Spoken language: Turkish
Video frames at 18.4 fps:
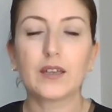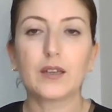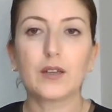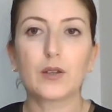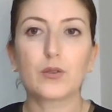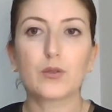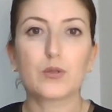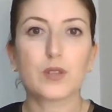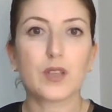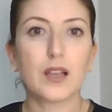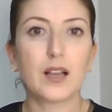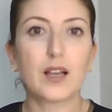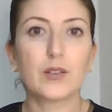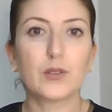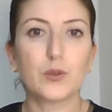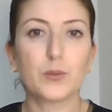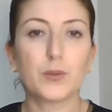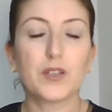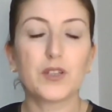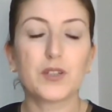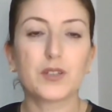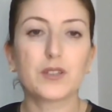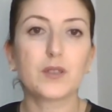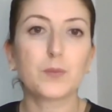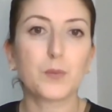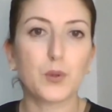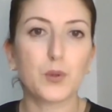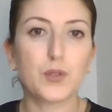e, kuzey ay düğümü
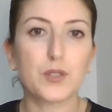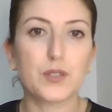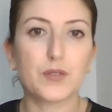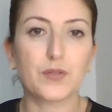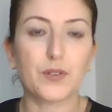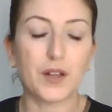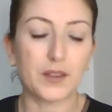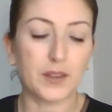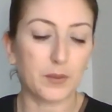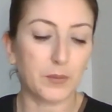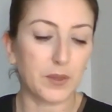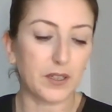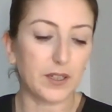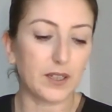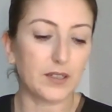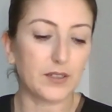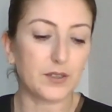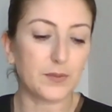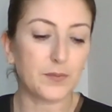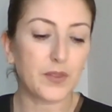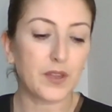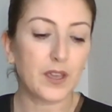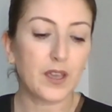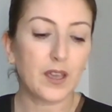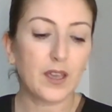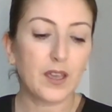eşittir pozitif anlama gelir.